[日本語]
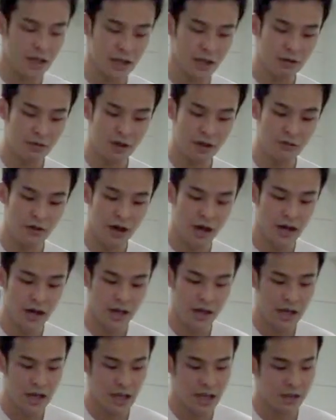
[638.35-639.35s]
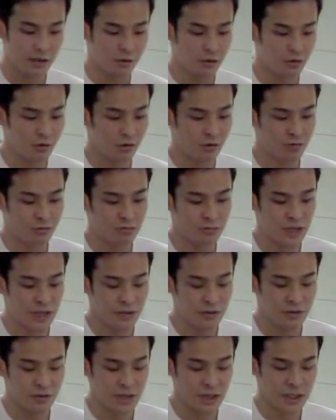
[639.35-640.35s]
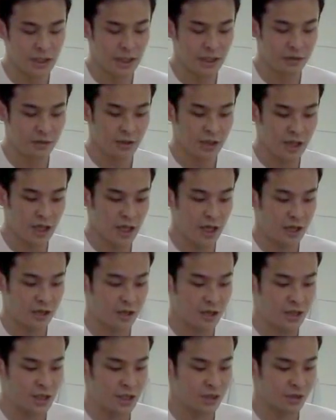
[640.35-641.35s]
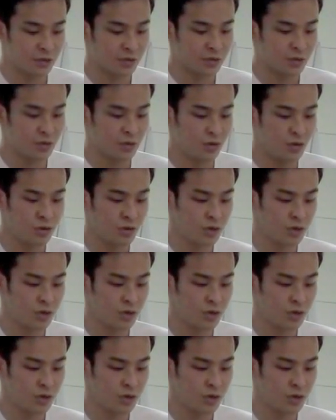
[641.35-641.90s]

でこれは、えーと、単純に最初からアグリッションと